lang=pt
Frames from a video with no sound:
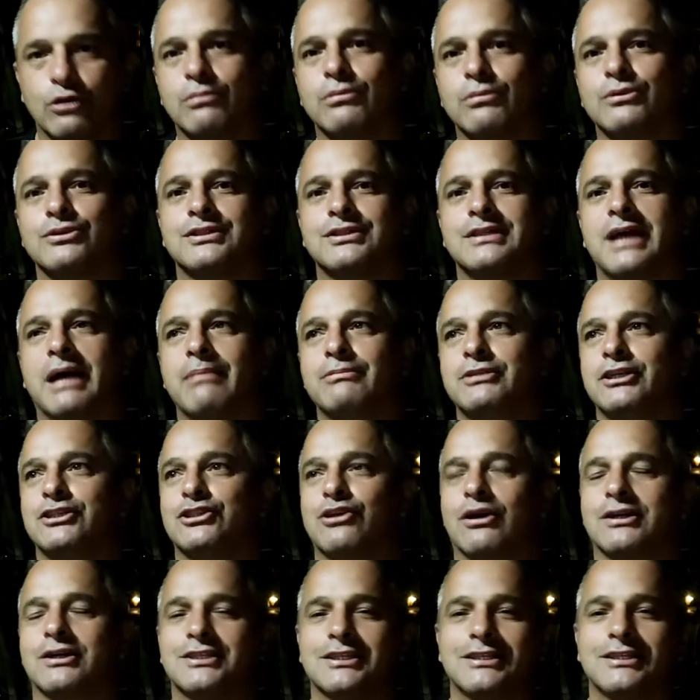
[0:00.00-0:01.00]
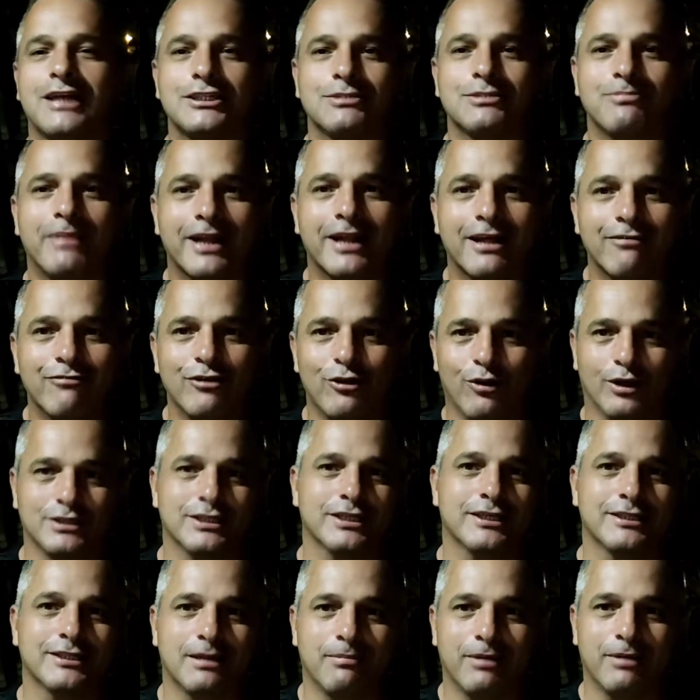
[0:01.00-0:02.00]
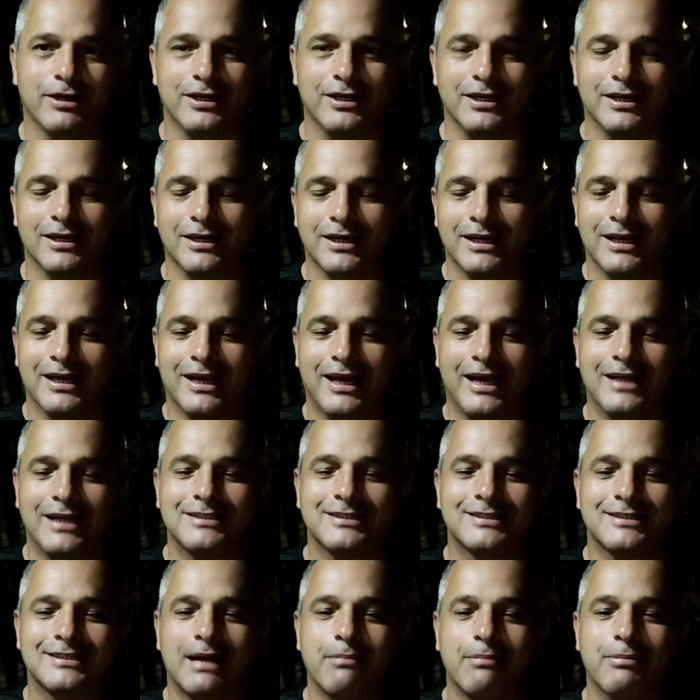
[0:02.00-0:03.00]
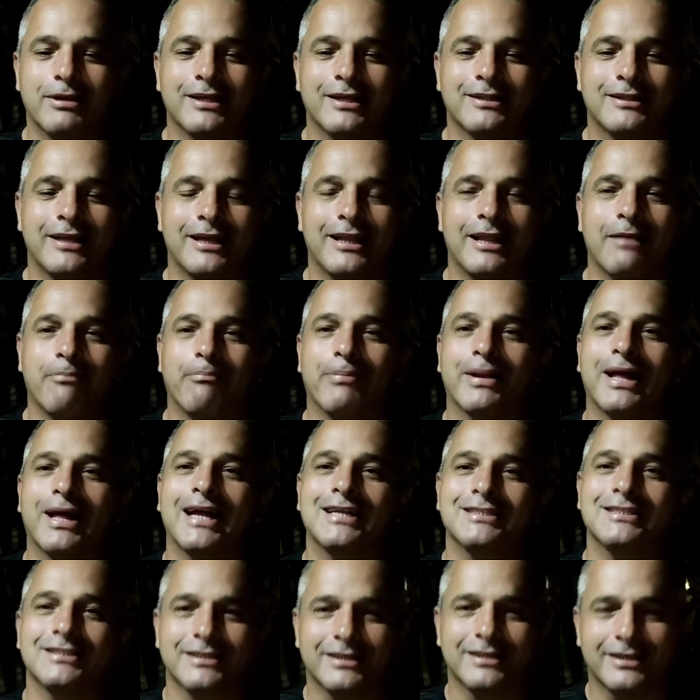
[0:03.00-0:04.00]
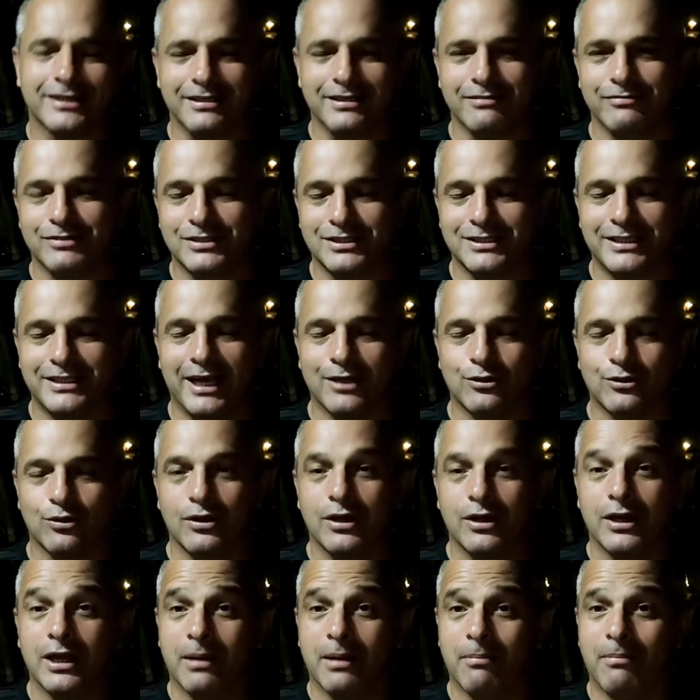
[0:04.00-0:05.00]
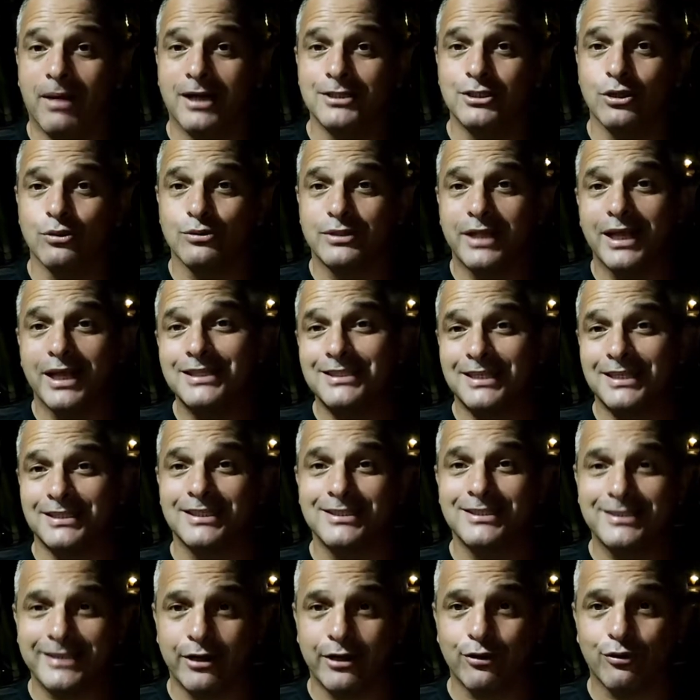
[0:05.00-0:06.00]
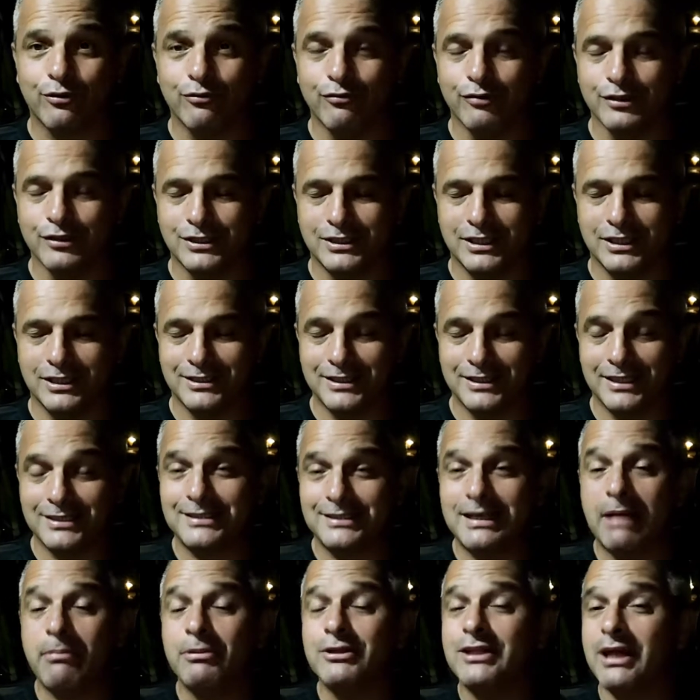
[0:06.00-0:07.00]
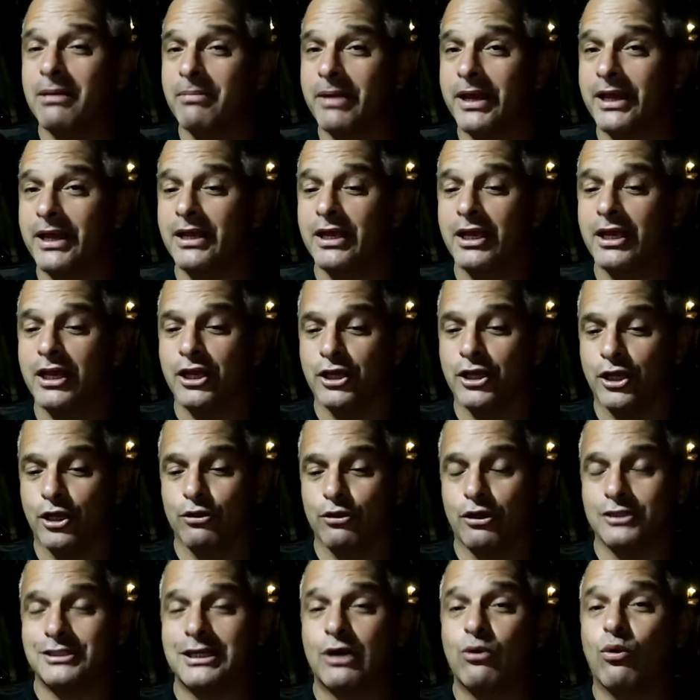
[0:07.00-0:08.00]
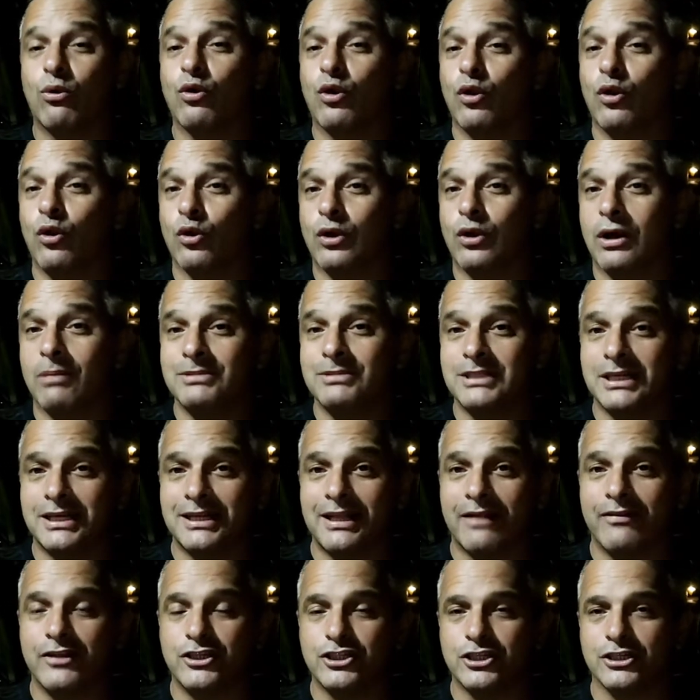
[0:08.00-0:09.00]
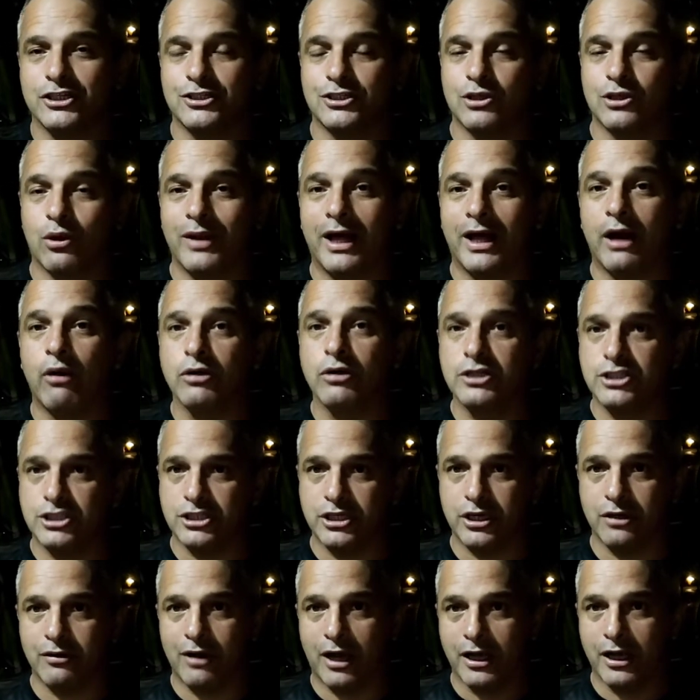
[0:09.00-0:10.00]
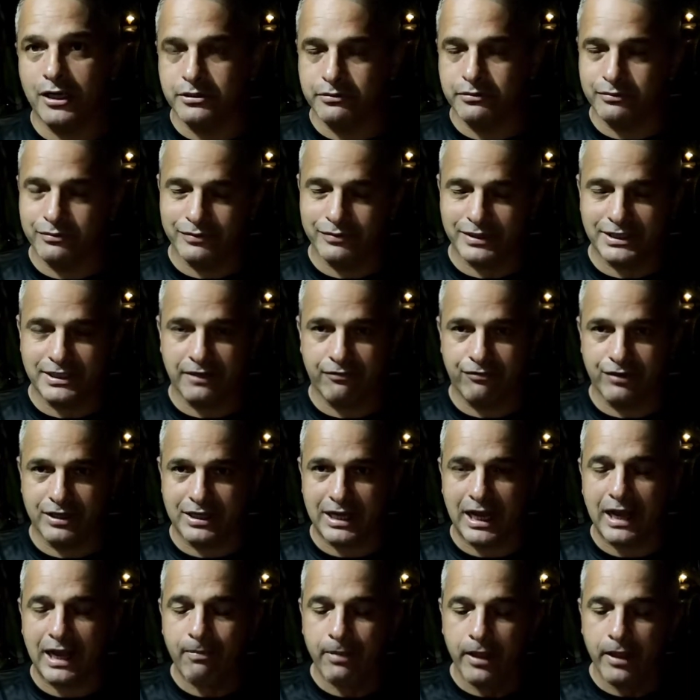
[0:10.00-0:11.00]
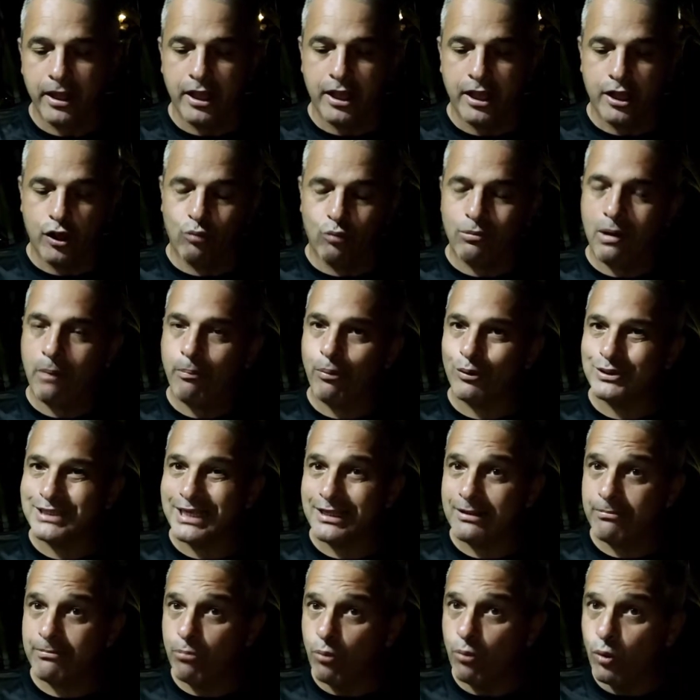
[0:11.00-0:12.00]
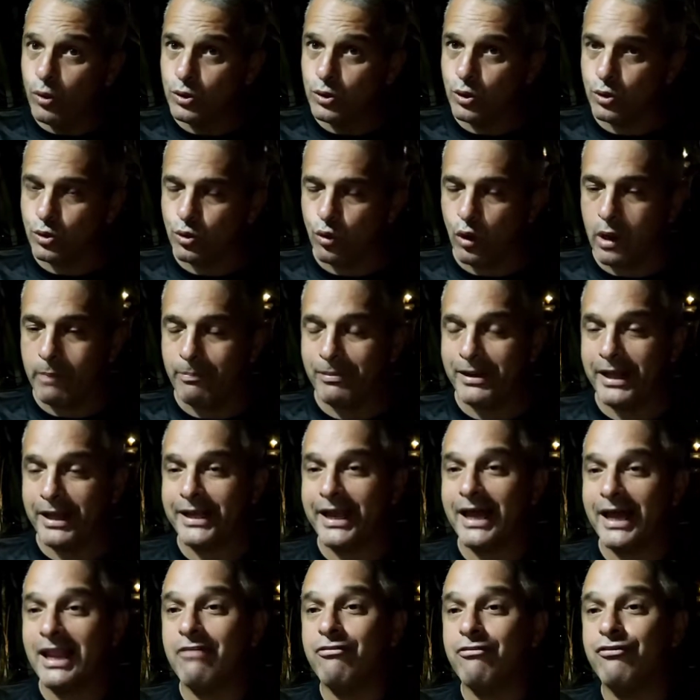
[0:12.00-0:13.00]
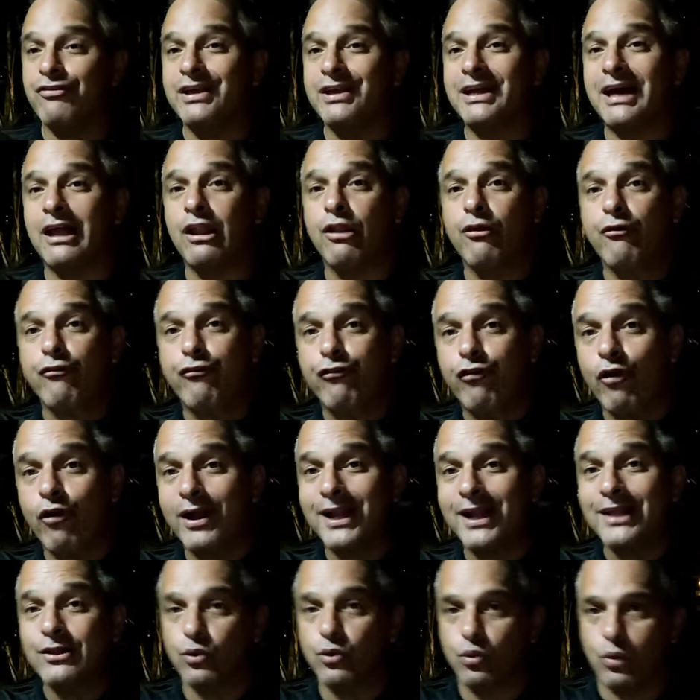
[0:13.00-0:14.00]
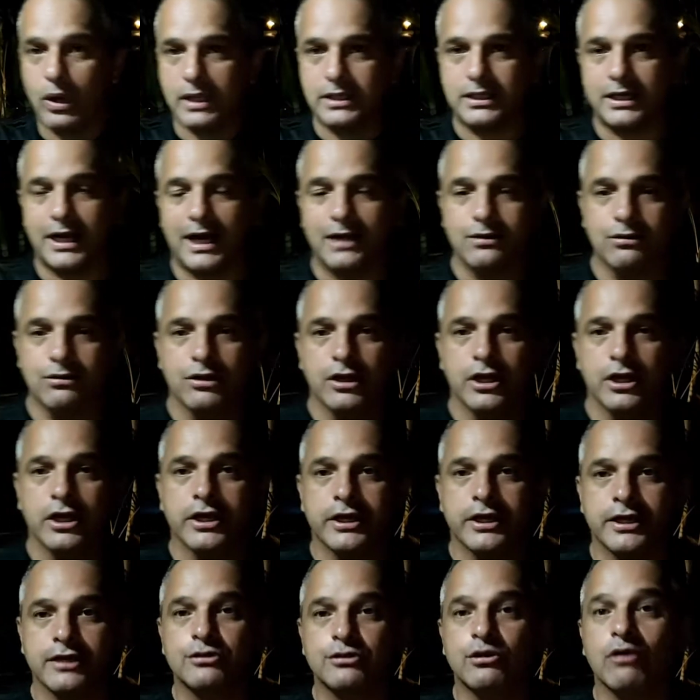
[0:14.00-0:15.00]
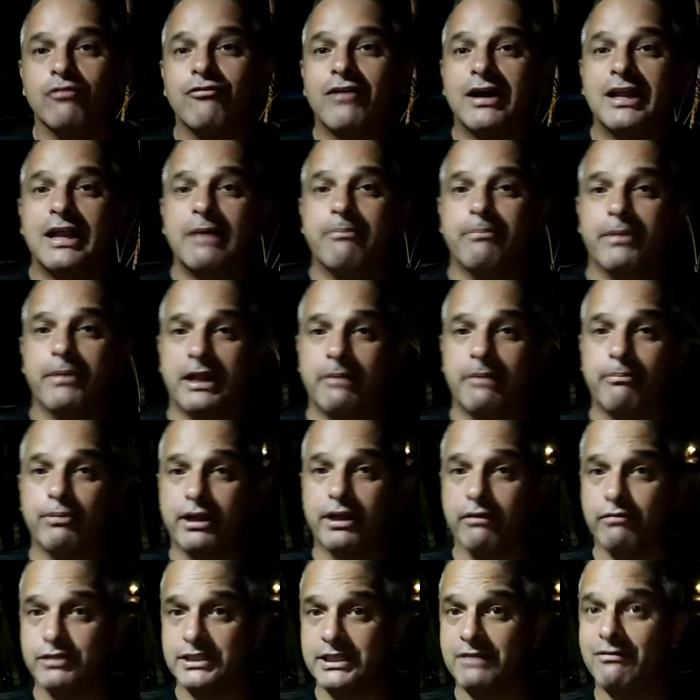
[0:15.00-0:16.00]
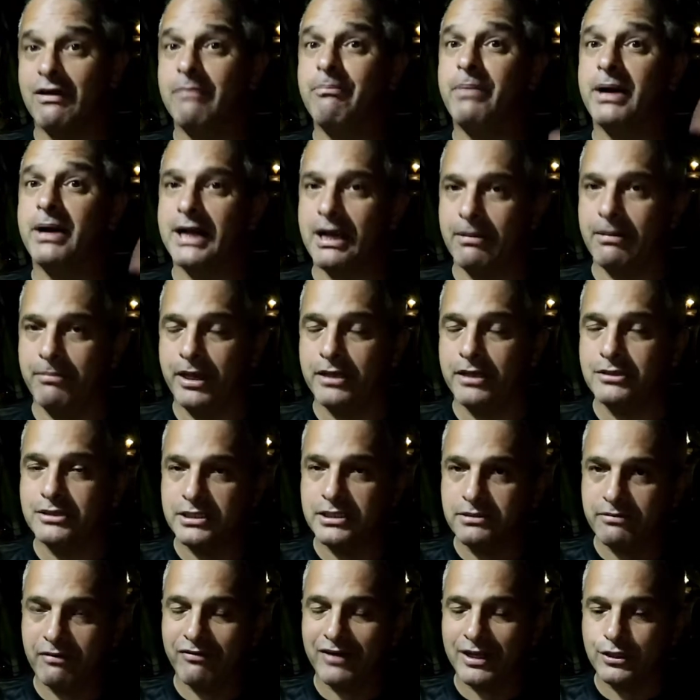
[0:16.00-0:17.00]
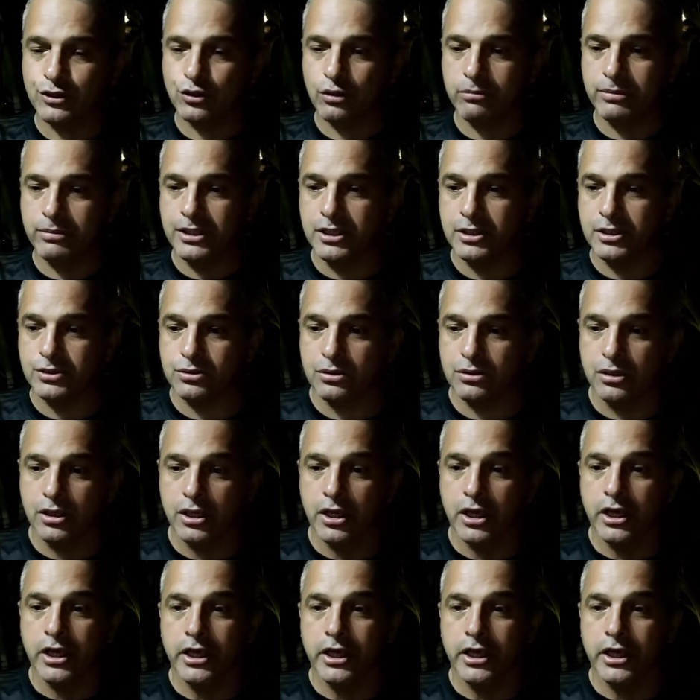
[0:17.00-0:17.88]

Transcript: todo mundo sabe, gente, que é uma cidade maravilhosa aqui da Bahia. A gente sabe que tem né, praias incríveis, certo? Mas eu tenho que ser sincero com você. Você sabe também que nós já colocamos aqui na descrição, né? Onde, ainda você ficar, uma pousada muito top, né? Que ela fica fora do quadrado. Então vale a pena porque você vai pagar menos, a gente vai falar sobre isso.